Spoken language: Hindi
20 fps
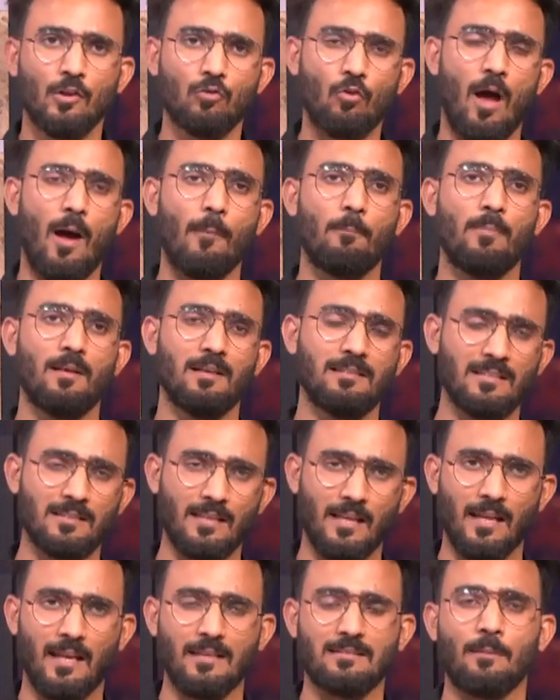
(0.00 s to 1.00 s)
तो आप इसी
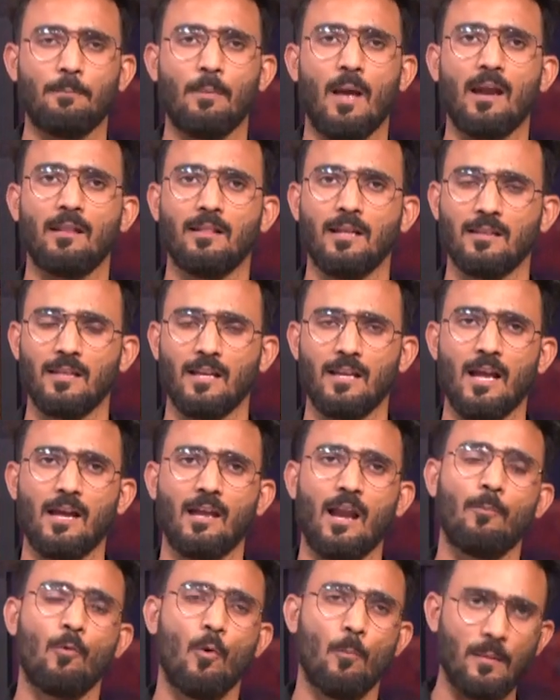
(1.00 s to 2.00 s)
तरीके से प्यार देते रहिए
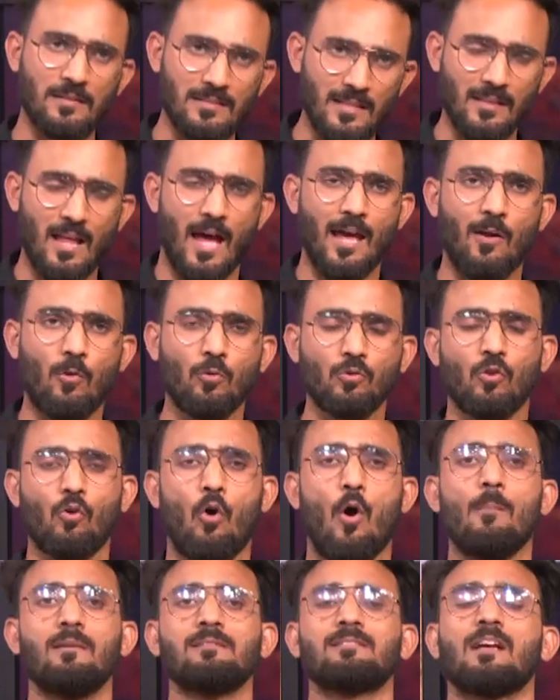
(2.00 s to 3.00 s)
अगर आपको पसंद आ रहा हो तो
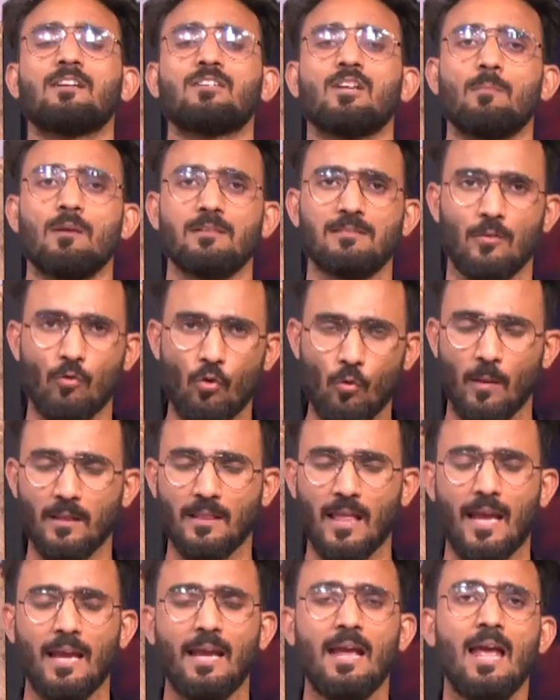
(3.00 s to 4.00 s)
कॉमेंट कमेंट सेक्शन में जरूर
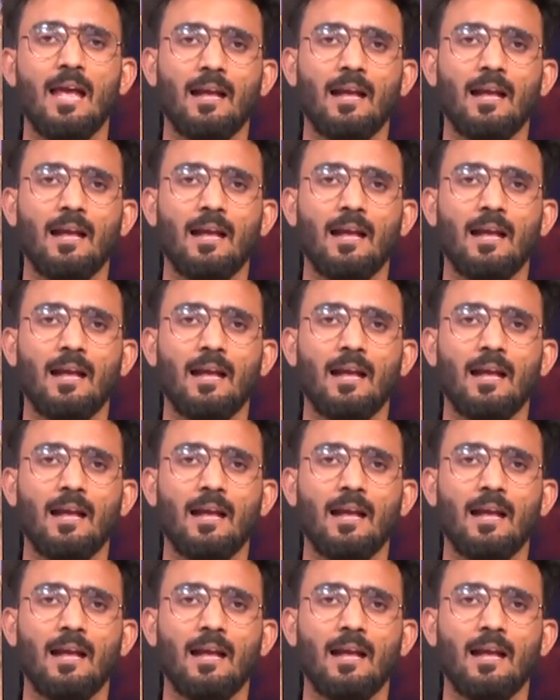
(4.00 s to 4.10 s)
बताएं